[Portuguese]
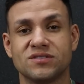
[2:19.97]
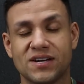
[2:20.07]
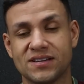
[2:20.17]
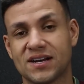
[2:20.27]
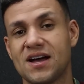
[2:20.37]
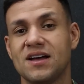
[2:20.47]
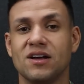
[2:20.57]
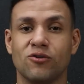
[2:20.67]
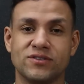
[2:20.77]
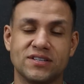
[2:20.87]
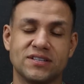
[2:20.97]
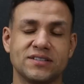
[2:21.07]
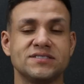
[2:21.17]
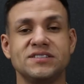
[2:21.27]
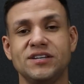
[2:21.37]
Você vai entrar
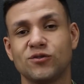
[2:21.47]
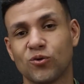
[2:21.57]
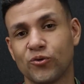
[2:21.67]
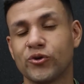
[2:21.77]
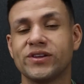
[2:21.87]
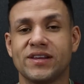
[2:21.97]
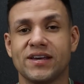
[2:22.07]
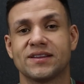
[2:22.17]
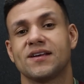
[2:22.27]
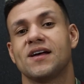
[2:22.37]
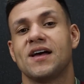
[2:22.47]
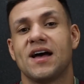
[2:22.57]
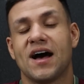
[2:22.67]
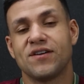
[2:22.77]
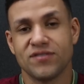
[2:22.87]
1,75, 1,80,
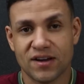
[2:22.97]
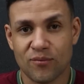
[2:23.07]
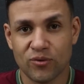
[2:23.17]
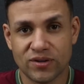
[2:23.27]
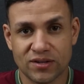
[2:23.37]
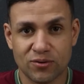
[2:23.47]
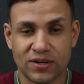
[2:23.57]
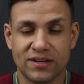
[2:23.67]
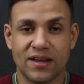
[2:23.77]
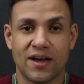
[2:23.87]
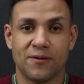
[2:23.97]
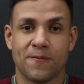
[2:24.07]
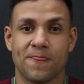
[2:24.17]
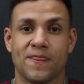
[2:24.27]
aí fica muito a teu critério.